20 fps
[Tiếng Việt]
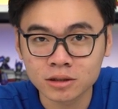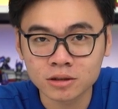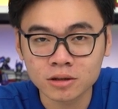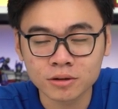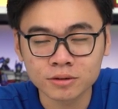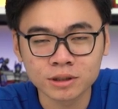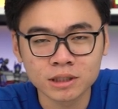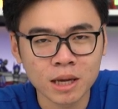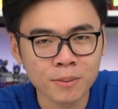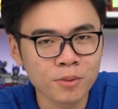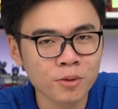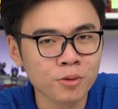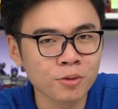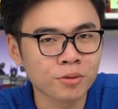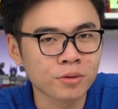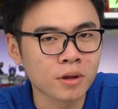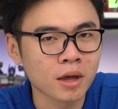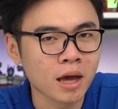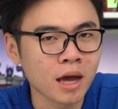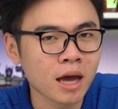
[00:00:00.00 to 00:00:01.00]
cho CPU
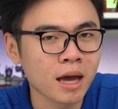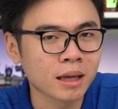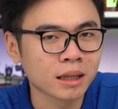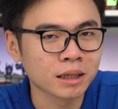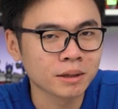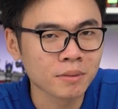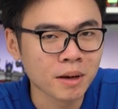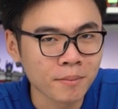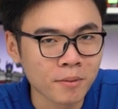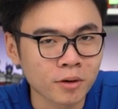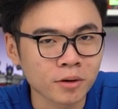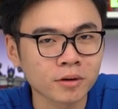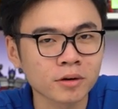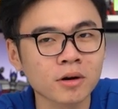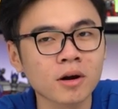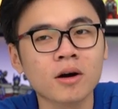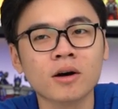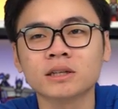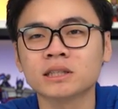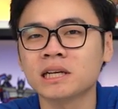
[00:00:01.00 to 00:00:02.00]
thế hệ thứ 11.
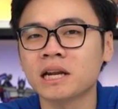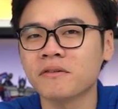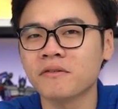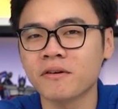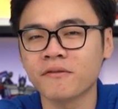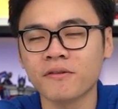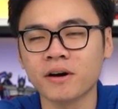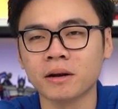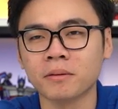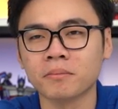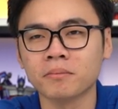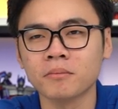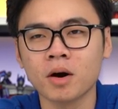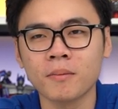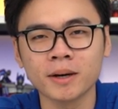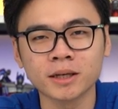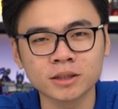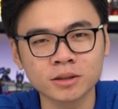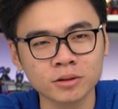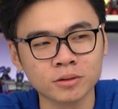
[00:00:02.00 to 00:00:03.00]
Đó chính là về phần bo
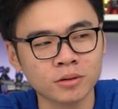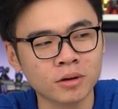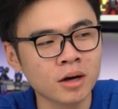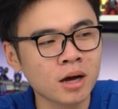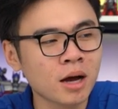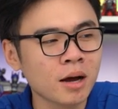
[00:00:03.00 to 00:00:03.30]
máy chủ.